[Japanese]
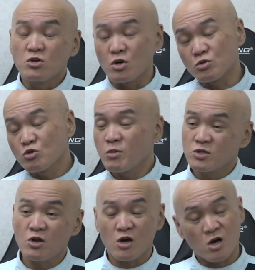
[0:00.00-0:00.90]
伸ば
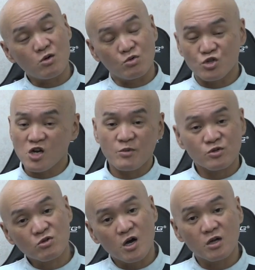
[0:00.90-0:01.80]
さなあかんのにちゃいま
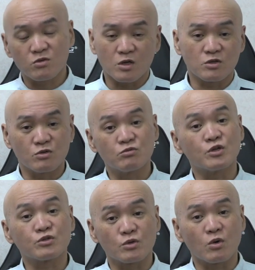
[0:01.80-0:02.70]
すかとかって言うん
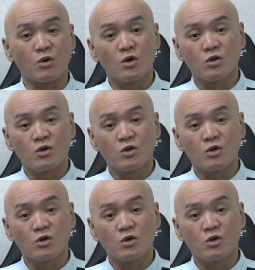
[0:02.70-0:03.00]
ですけど